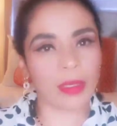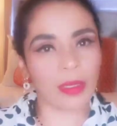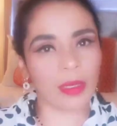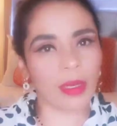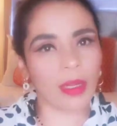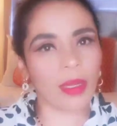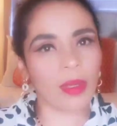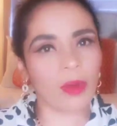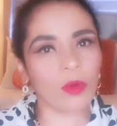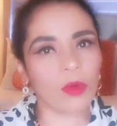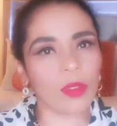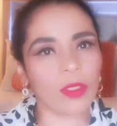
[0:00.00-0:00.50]

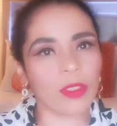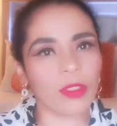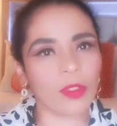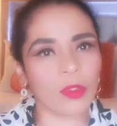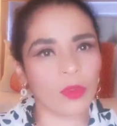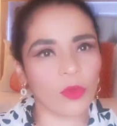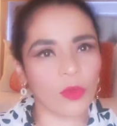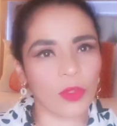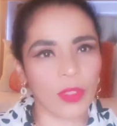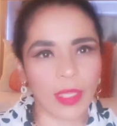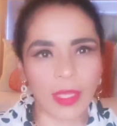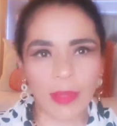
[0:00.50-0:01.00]
la
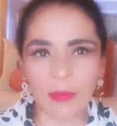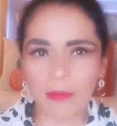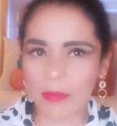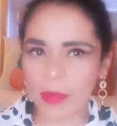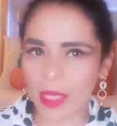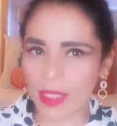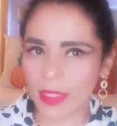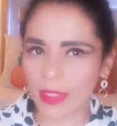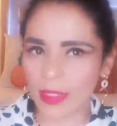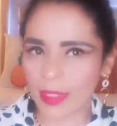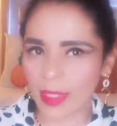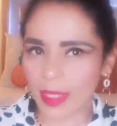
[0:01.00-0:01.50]
colección de
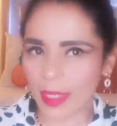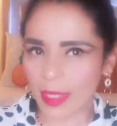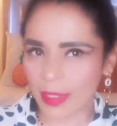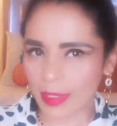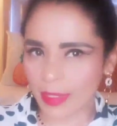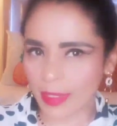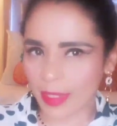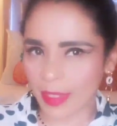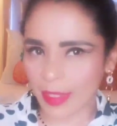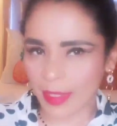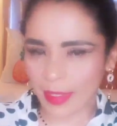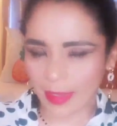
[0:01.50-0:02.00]
mis
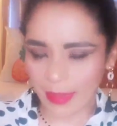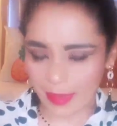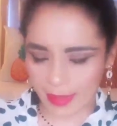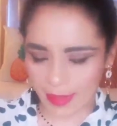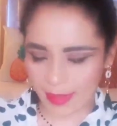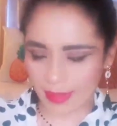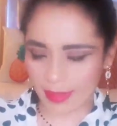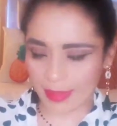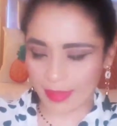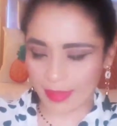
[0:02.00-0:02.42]
carteras.